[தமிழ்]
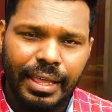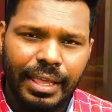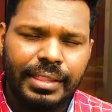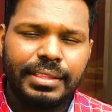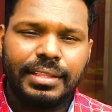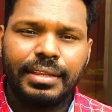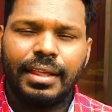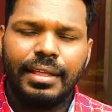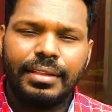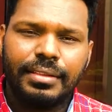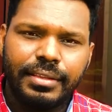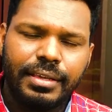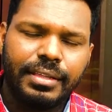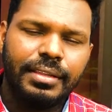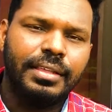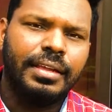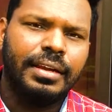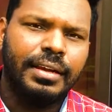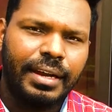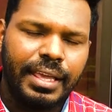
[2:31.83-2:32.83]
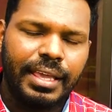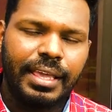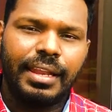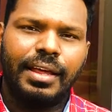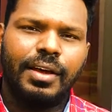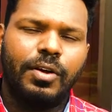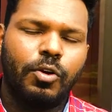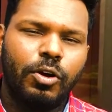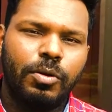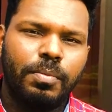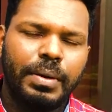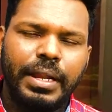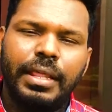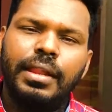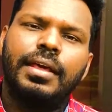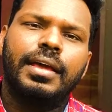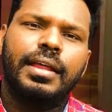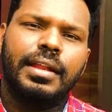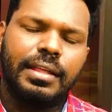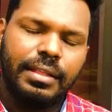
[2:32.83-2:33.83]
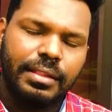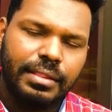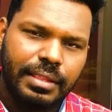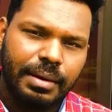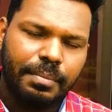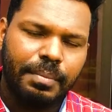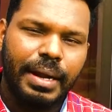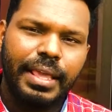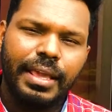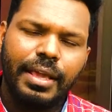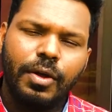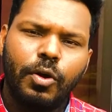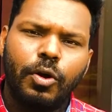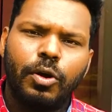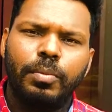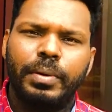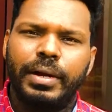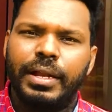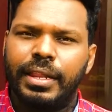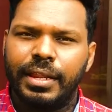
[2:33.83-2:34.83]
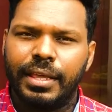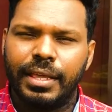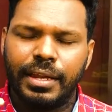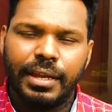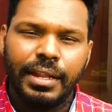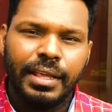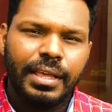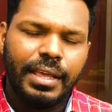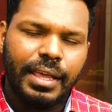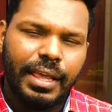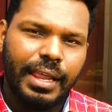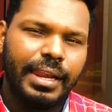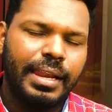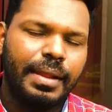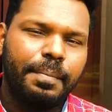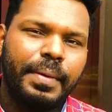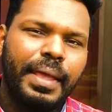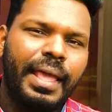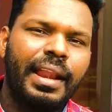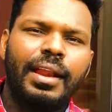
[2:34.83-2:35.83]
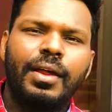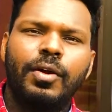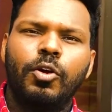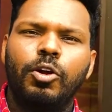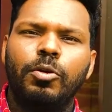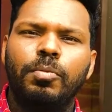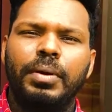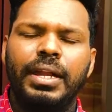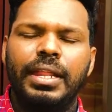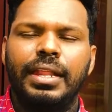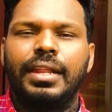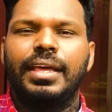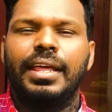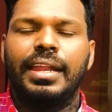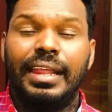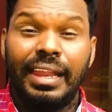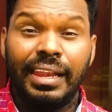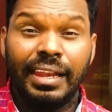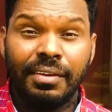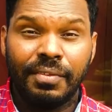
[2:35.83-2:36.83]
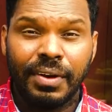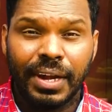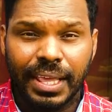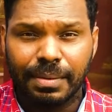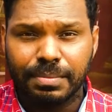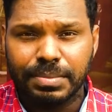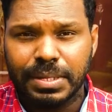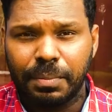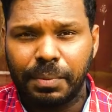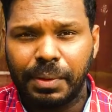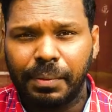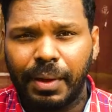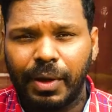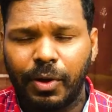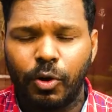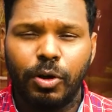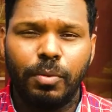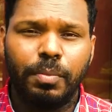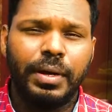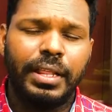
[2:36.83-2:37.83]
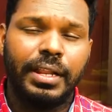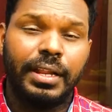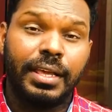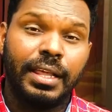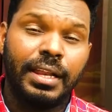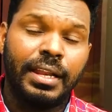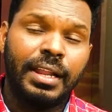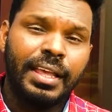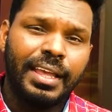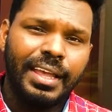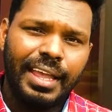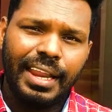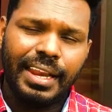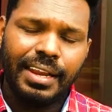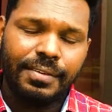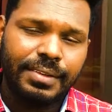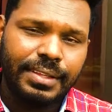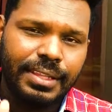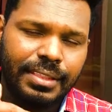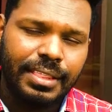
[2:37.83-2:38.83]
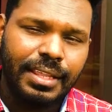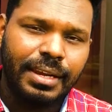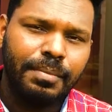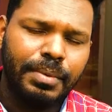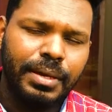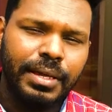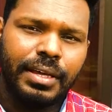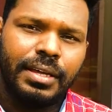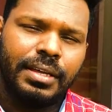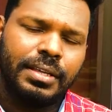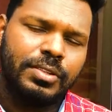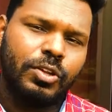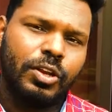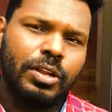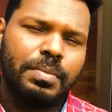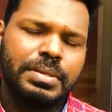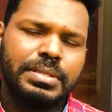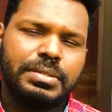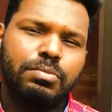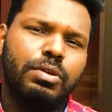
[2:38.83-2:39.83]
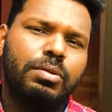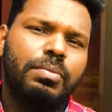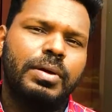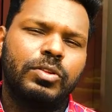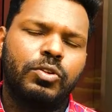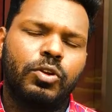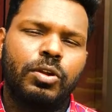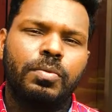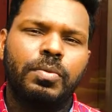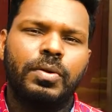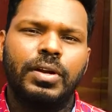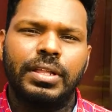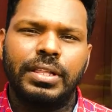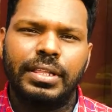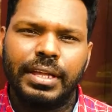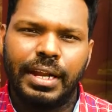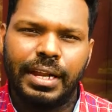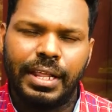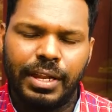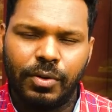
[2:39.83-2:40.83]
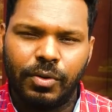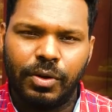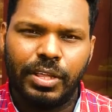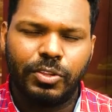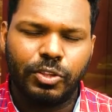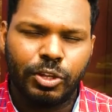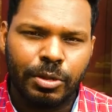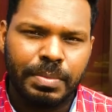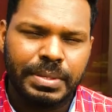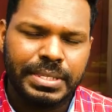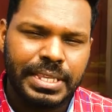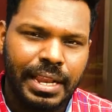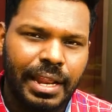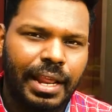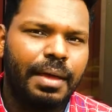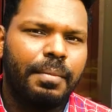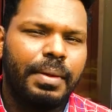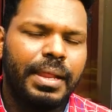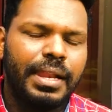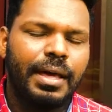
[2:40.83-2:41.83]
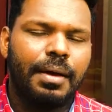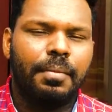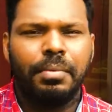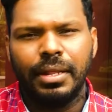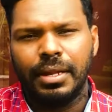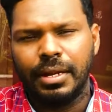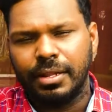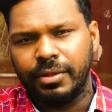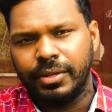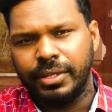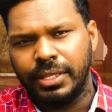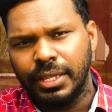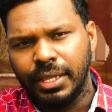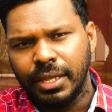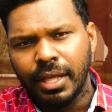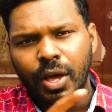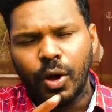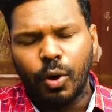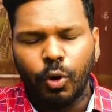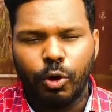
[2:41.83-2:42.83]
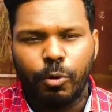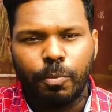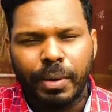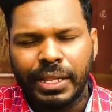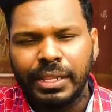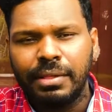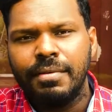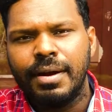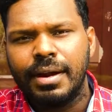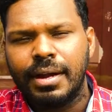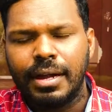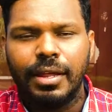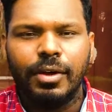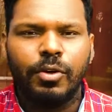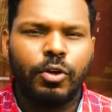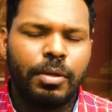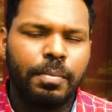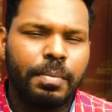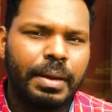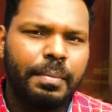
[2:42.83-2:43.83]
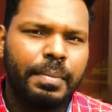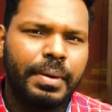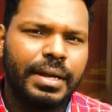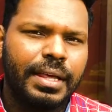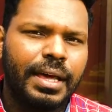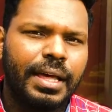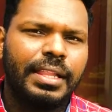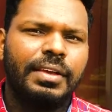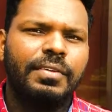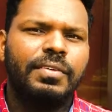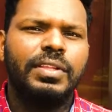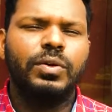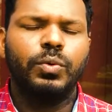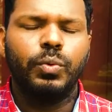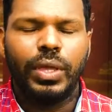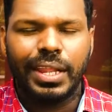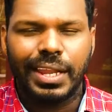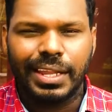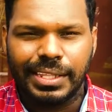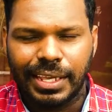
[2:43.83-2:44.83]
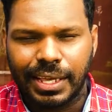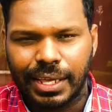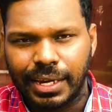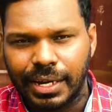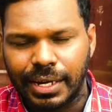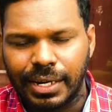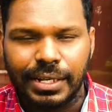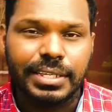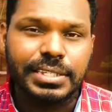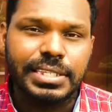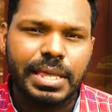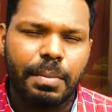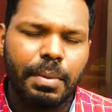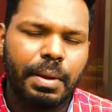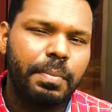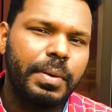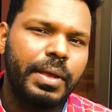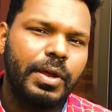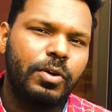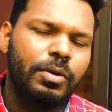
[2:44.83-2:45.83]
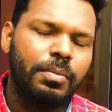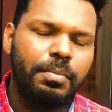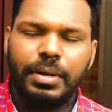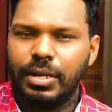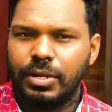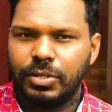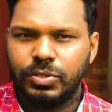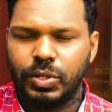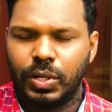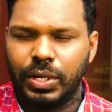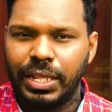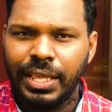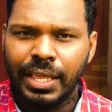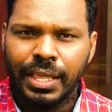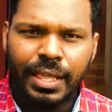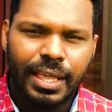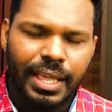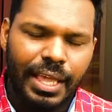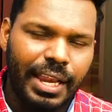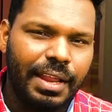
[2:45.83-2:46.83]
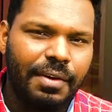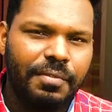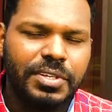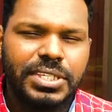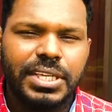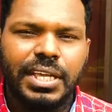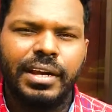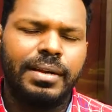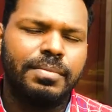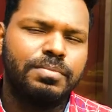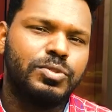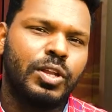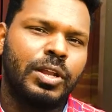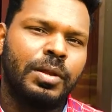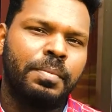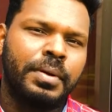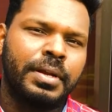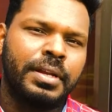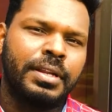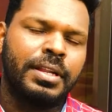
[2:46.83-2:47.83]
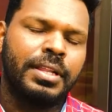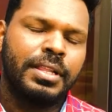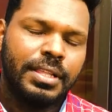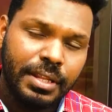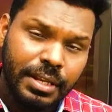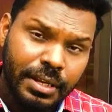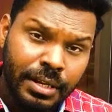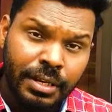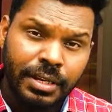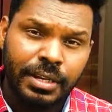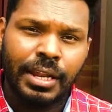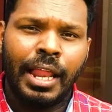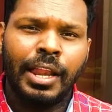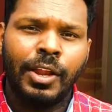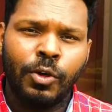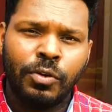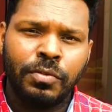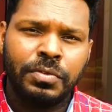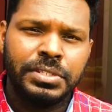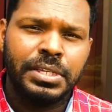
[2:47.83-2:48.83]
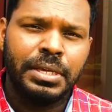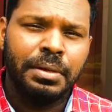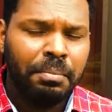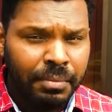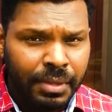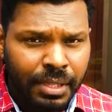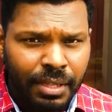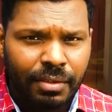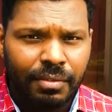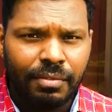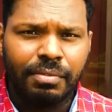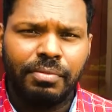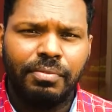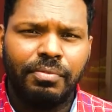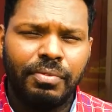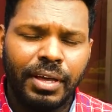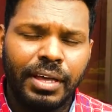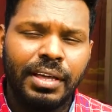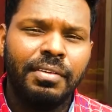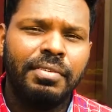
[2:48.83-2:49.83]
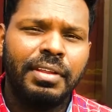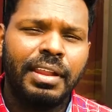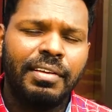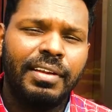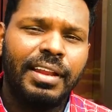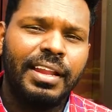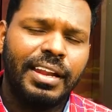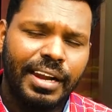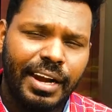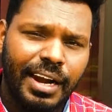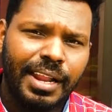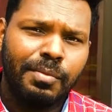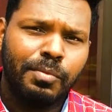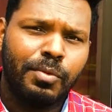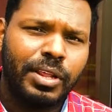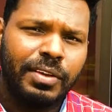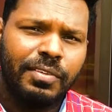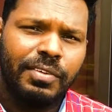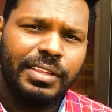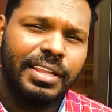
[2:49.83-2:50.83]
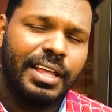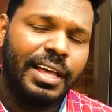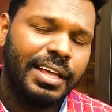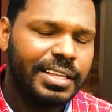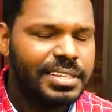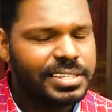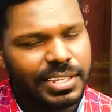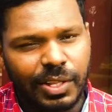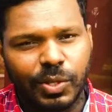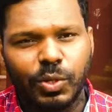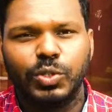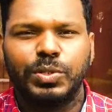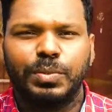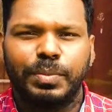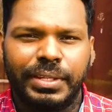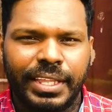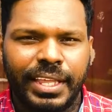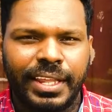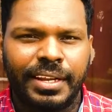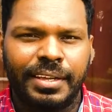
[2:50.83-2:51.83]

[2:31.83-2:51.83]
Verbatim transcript: எத்தனையாம் தேதி இன்றைக்கு நான் கால் பண்ணியிருக்கேன் இத்தனை மணிக்கு கால் பண்ணியிருக்கேன் என்ன பேரில் கால் பண்ணியிருக்கேன் என்ன விடயம் சம்மந்தமாக கால் பண்ணியிருக்கேன் என்னை வந்து திரும்ப தொலைபேசி மூலமாக தொடர்பு கொள்வதற்கான என்னுடைய தொலைபேசி இலக்கம் என்ன அப்படின்றது வந்து ஒரு பதிவேட்டில் குறிப்பிடப்பட்டு அதை வந்து உயர் அதிகாரிகளுக்கு சமர்ப்பிக்கணும் அப்படின்னு சொல்லி எல்லா விஷயங்களும் சொல்லப்பட்டிருக்கிறது நல்ல ஒரு விஷயம் வெகு விரைவில் நடைமுறைக்கு வந்தால் சந்தோஷமாக தான்